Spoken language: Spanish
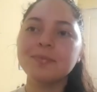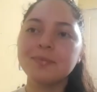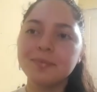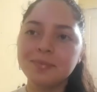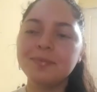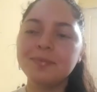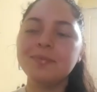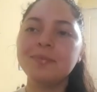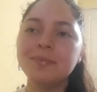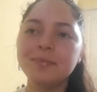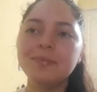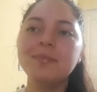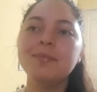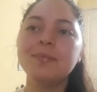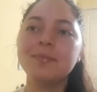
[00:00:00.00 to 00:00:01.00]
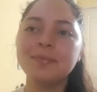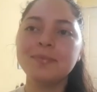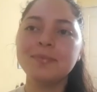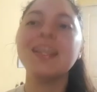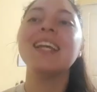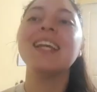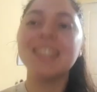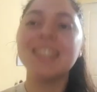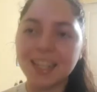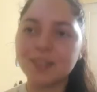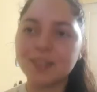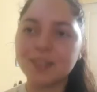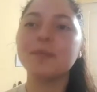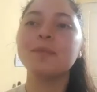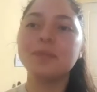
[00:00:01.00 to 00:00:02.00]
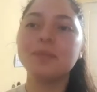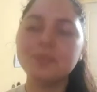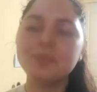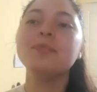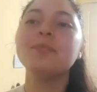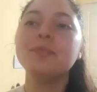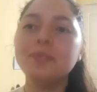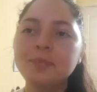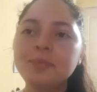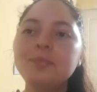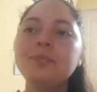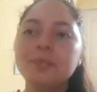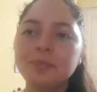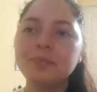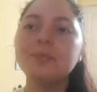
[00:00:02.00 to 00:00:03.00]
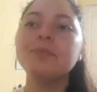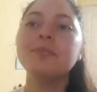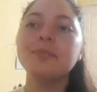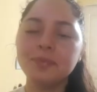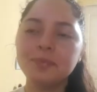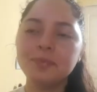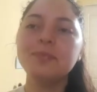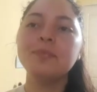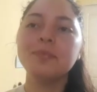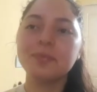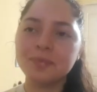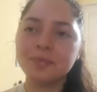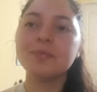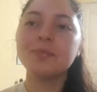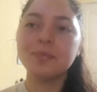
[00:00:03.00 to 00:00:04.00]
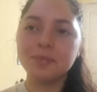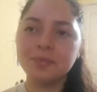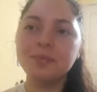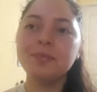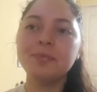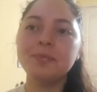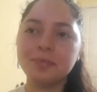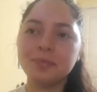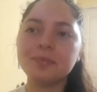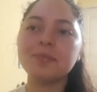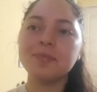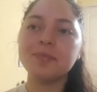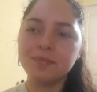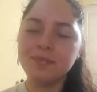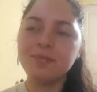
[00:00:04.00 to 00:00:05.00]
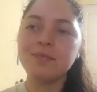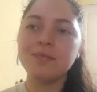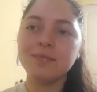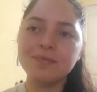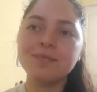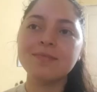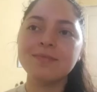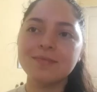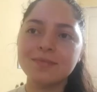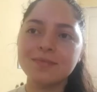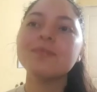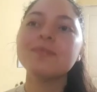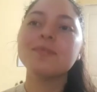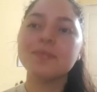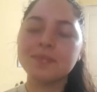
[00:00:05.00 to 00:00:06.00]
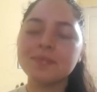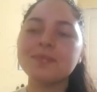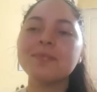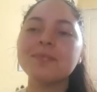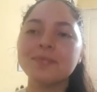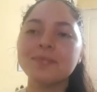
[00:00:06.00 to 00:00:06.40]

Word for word: tips de que han hecho que mejore mi acento mucho más y en verdad me ha encantado la clase, y eh, ¿no?